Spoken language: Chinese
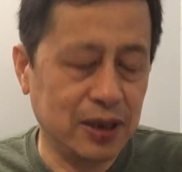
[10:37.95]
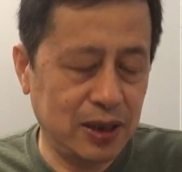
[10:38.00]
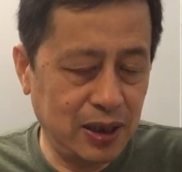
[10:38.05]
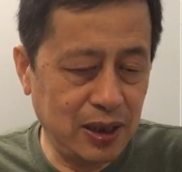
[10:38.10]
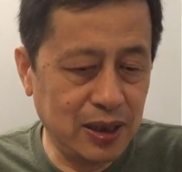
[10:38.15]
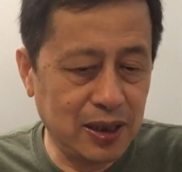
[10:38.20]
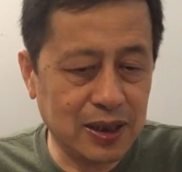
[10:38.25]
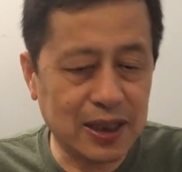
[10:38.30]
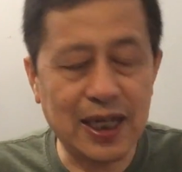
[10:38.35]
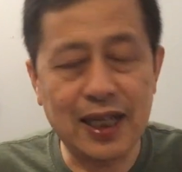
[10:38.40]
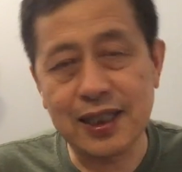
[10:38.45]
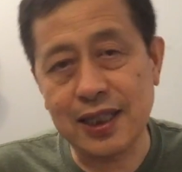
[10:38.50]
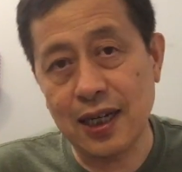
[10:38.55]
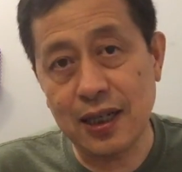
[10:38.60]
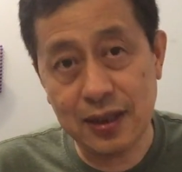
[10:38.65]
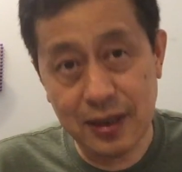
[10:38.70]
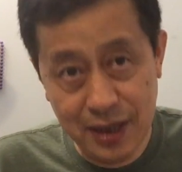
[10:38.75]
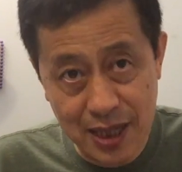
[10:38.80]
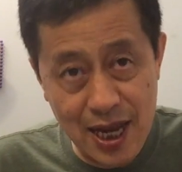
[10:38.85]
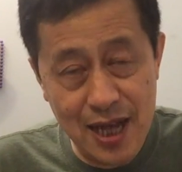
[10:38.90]
提醒大家，
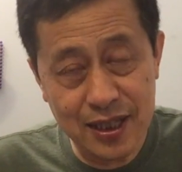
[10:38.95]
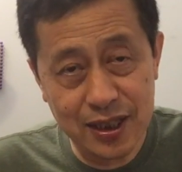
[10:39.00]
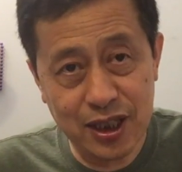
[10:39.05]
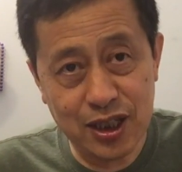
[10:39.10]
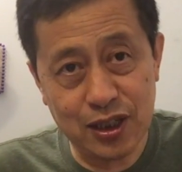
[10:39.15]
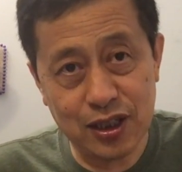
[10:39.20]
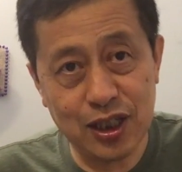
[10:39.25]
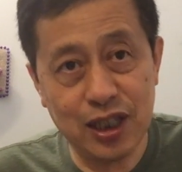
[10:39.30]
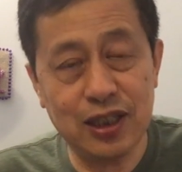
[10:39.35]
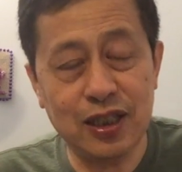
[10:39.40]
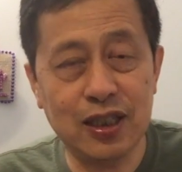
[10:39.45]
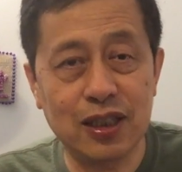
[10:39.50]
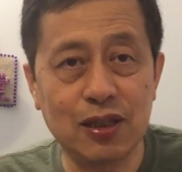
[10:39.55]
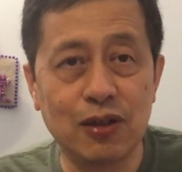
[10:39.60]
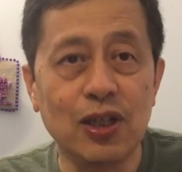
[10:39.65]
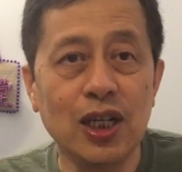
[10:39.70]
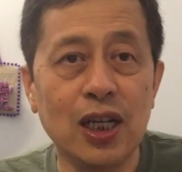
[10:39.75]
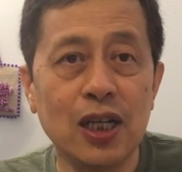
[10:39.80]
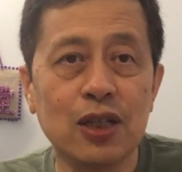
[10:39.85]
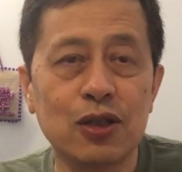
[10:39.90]
典型的一个特
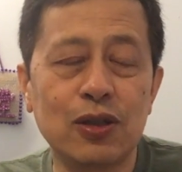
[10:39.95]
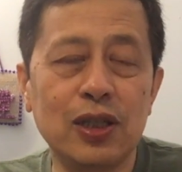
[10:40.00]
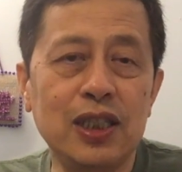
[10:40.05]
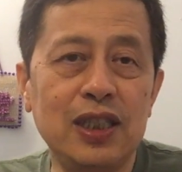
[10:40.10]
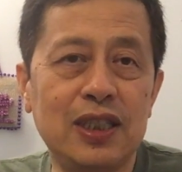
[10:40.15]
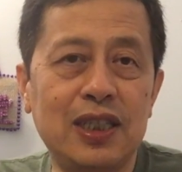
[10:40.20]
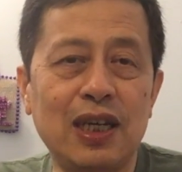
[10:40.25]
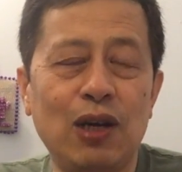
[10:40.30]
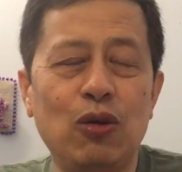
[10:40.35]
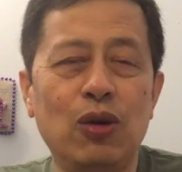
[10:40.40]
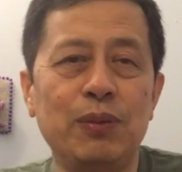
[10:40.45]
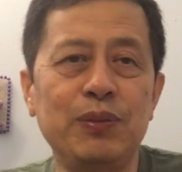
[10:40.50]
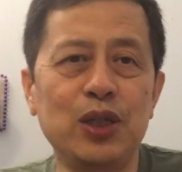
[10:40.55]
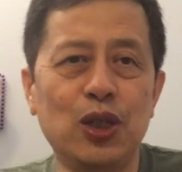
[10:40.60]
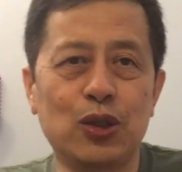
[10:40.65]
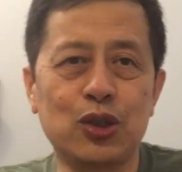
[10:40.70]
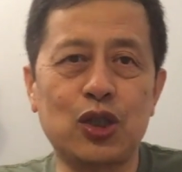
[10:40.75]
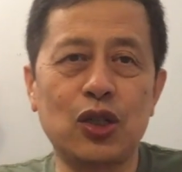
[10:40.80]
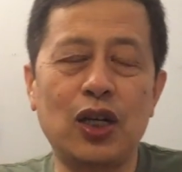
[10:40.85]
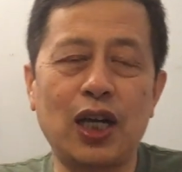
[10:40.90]
务，所以以前我们
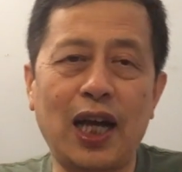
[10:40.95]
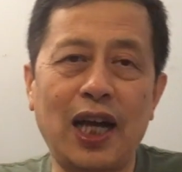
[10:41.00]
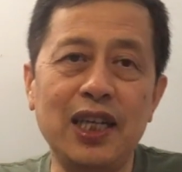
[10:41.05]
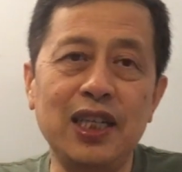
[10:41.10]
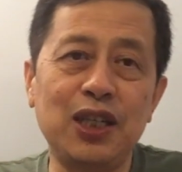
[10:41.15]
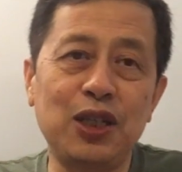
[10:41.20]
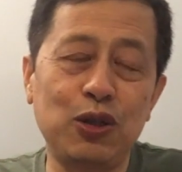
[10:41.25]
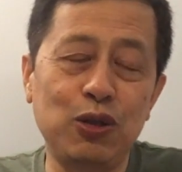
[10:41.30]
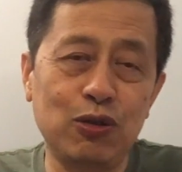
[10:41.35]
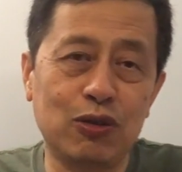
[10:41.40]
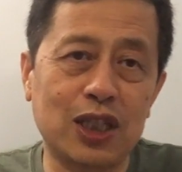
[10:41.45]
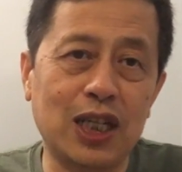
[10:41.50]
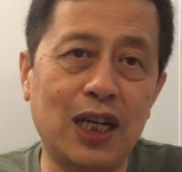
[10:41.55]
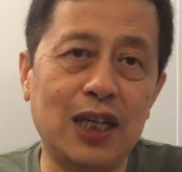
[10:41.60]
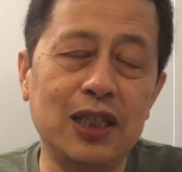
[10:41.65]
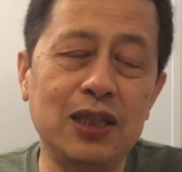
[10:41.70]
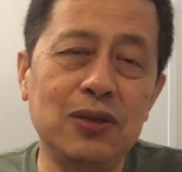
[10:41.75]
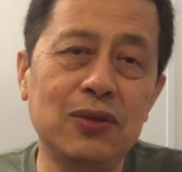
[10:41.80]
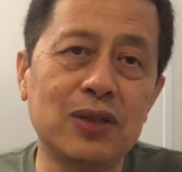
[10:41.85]
有时候还引用他，